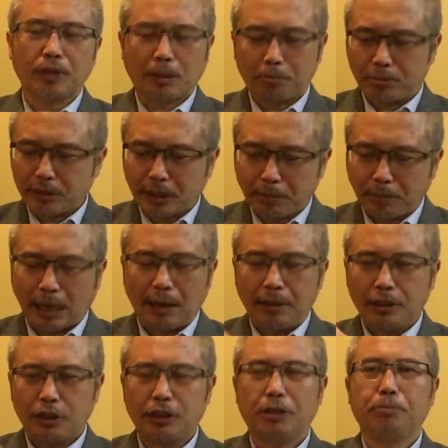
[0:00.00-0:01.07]
他不再把
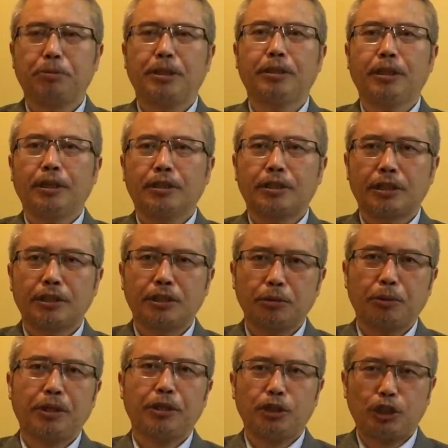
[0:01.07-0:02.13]
习近平称之
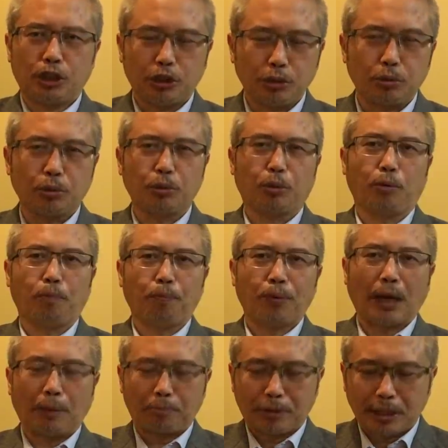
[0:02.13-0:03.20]
为习总统
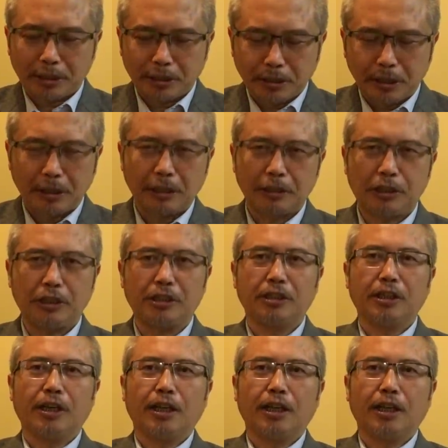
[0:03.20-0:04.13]
啊，President Xi，